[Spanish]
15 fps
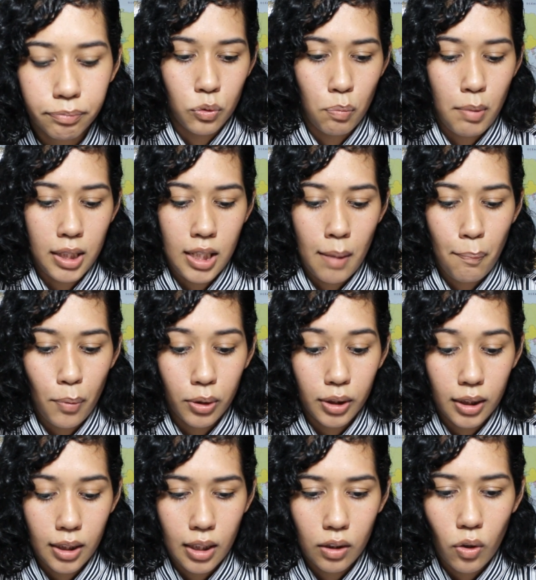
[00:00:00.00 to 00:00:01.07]
Su manía por
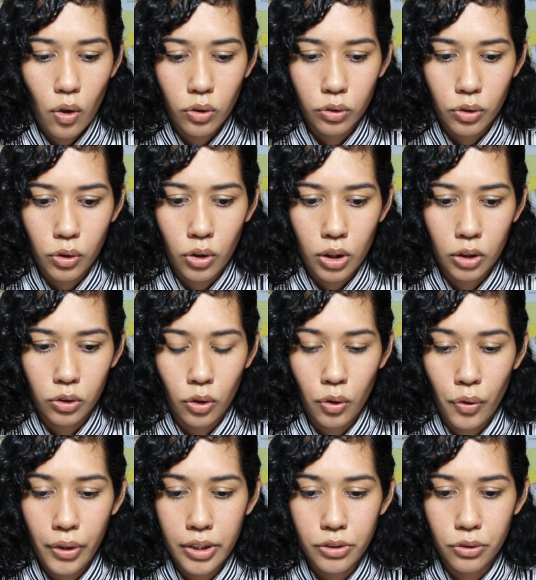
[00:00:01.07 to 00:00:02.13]
tener el control y
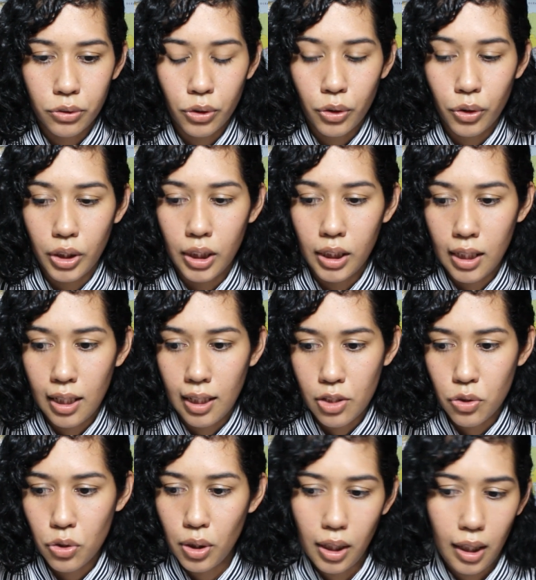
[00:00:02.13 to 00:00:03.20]
todo esto y el
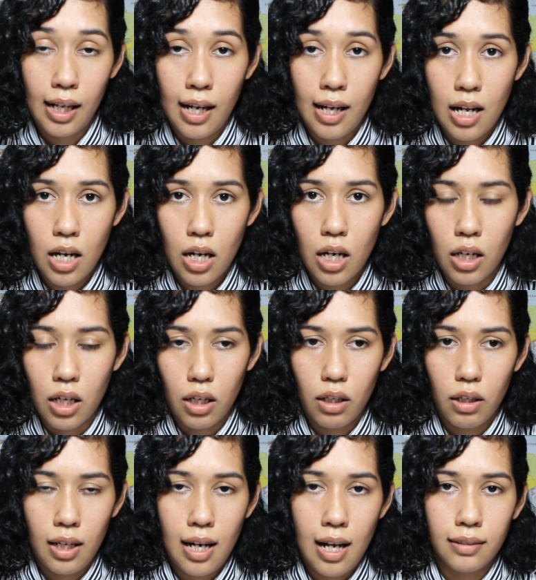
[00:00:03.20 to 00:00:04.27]
hecho de que a él
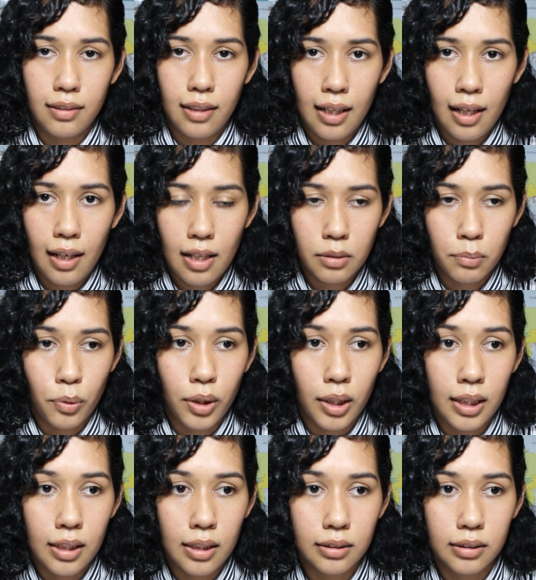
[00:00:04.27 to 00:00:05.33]
le atraigan las
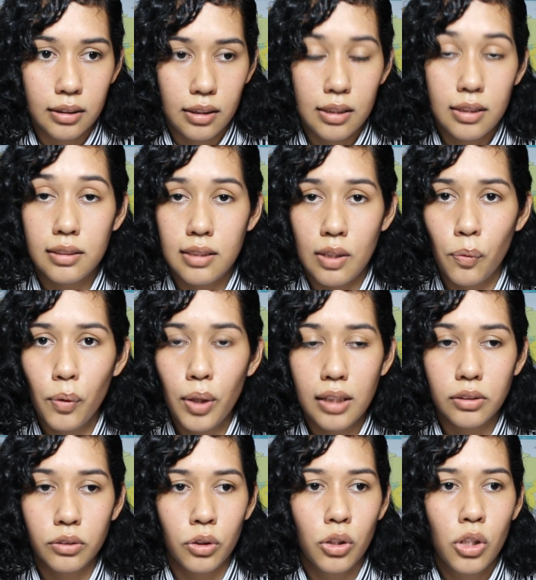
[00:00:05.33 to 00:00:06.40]
mujeres
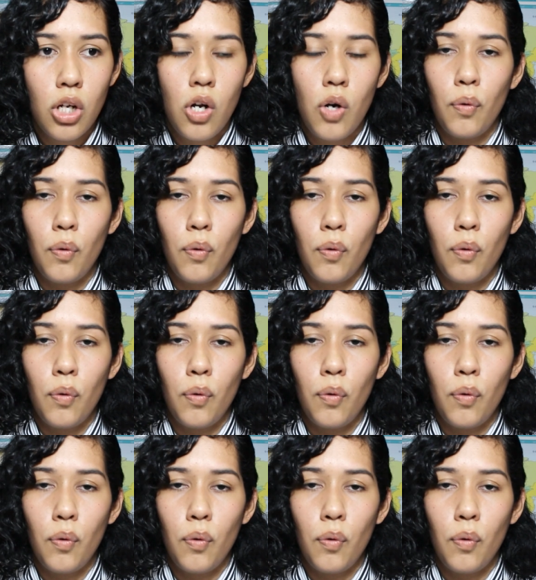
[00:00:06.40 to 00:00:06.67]
inseguras, ¿no?